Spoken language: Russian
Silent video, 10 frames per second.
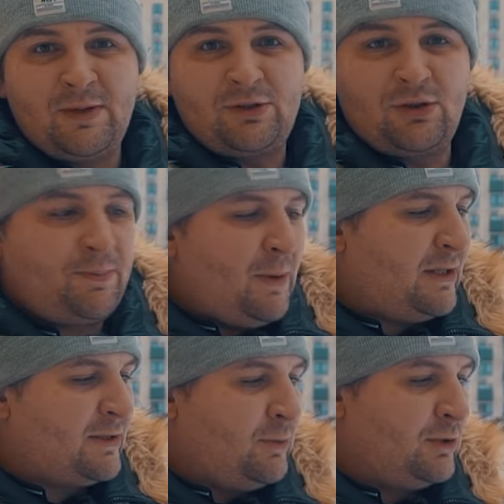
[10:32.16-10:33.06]
на 45
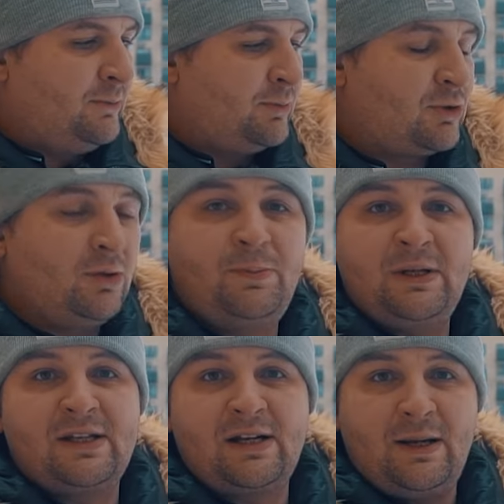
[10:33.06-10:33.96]
и смотрим, что при
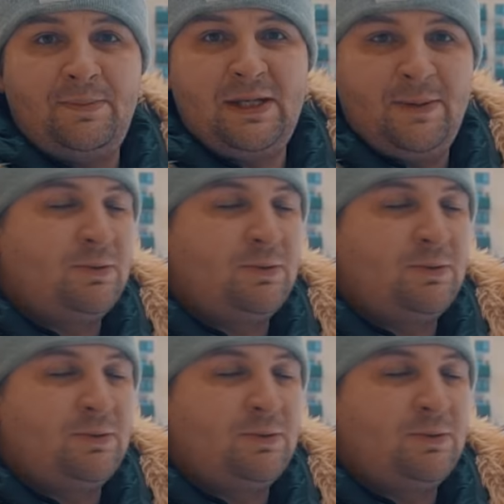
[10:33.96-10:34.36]
45